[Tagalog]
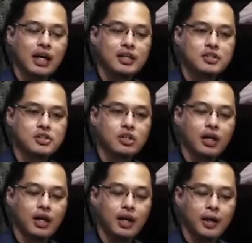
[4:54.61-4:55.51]
as
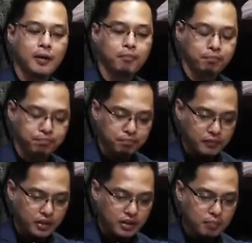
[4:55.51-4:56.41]
um,
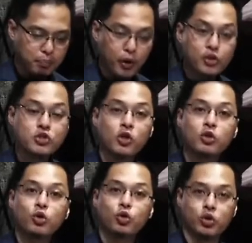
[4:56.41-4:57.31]

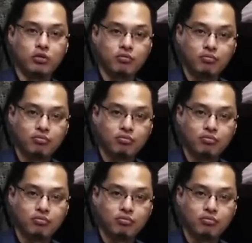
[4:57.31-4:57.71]
personhood,